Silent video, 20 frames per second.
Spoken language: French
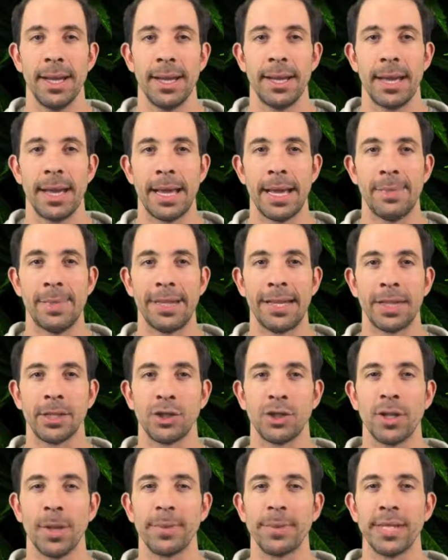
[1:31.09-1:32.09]
euh, mais dans
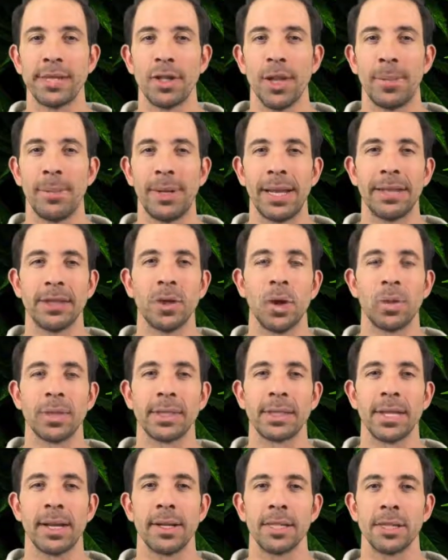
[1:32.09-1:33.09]
une optique de pleine
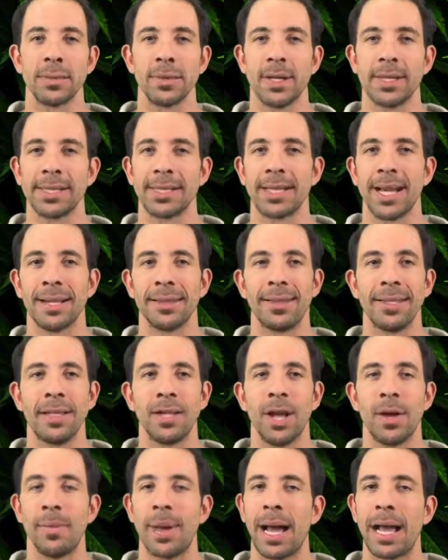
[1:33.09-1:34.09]
conscience puis de santé
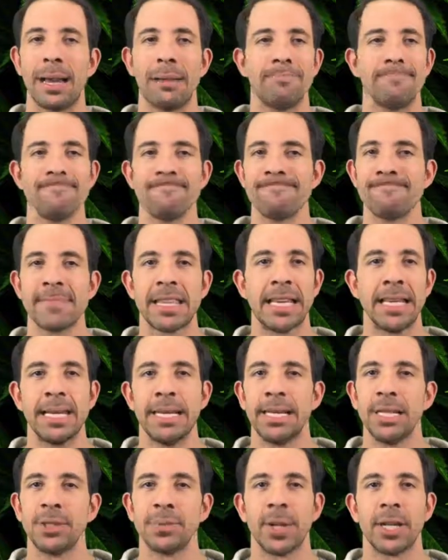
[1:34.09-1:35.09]
globale,
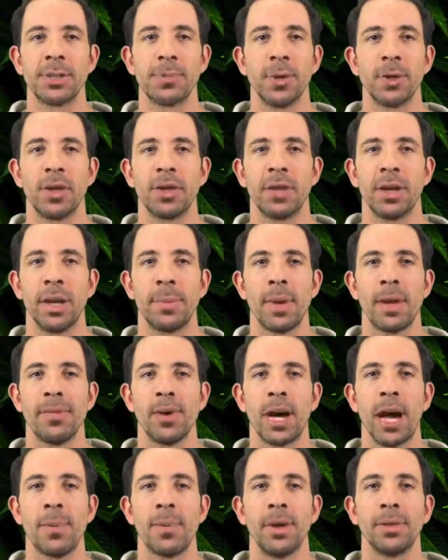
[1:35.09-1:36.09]
je pense pas que le gouvernement va
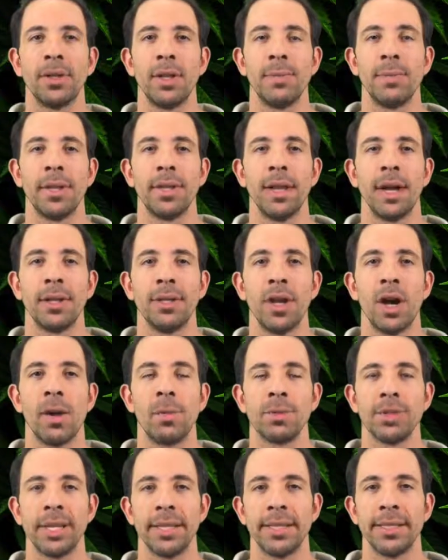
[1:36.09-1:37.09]
remporter une médaille d'or
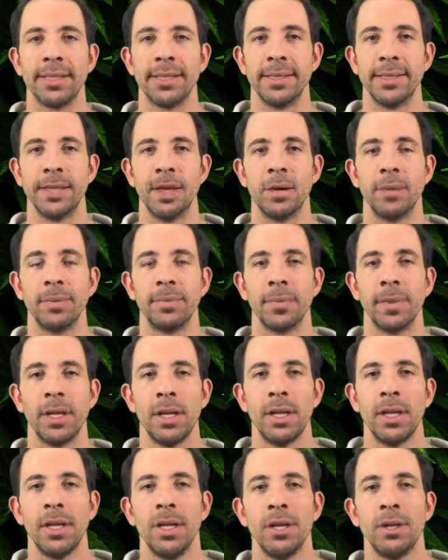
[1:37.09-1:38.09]
pour sa décision.
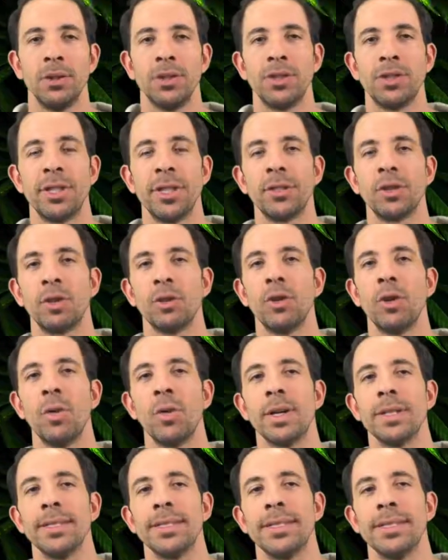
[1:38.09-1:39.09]
Justin
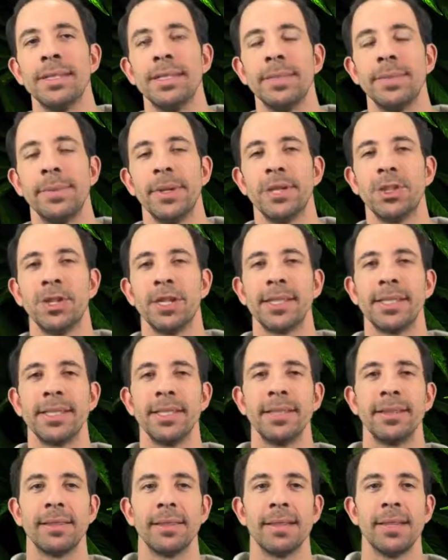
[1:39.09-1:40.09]
Trudeau a dit, et je
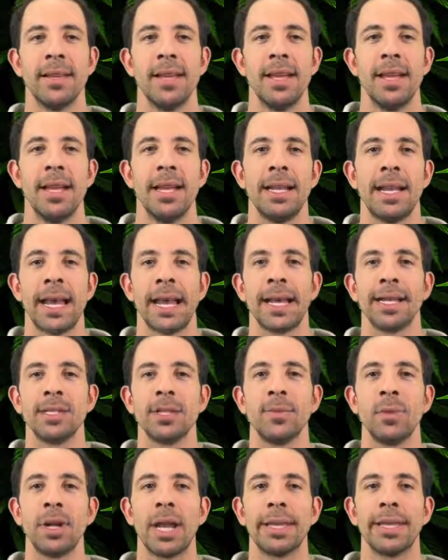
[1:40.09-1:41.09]
cite, la
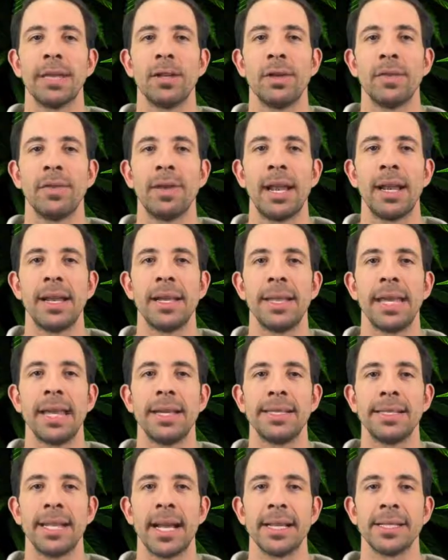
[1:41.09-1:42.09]
raison pour laquelle on fait la
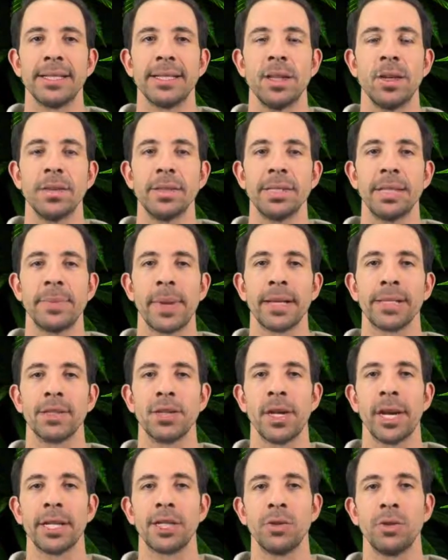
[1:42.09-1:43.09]
légalisation, c'est parce
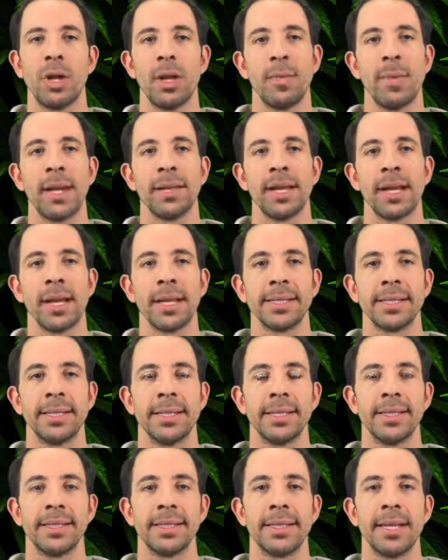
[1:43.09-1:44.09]
qu'actuellement, dans
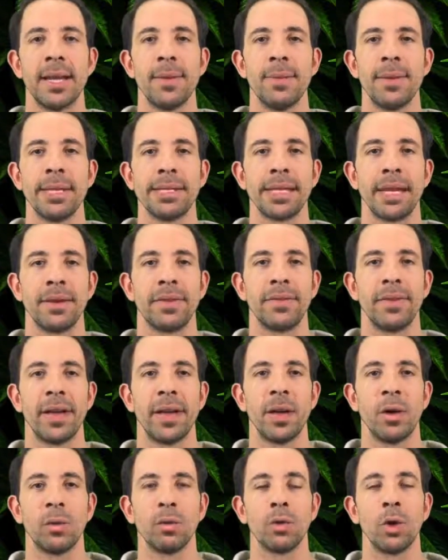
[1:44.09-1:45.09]
l'ancien système, les
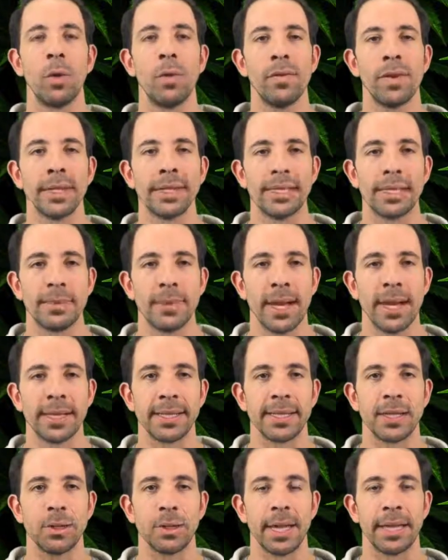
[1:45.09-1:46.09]
enfants ont trop facilement
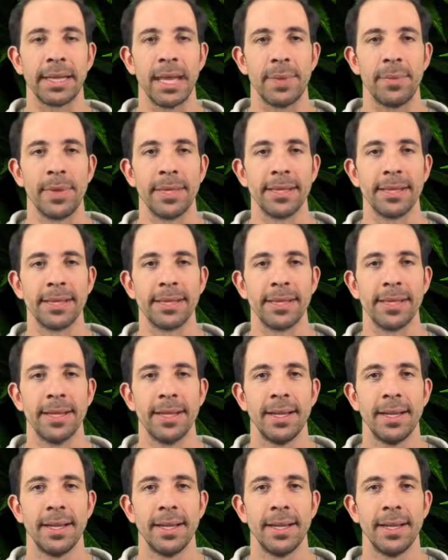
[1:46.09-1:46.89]
accès au cannabis.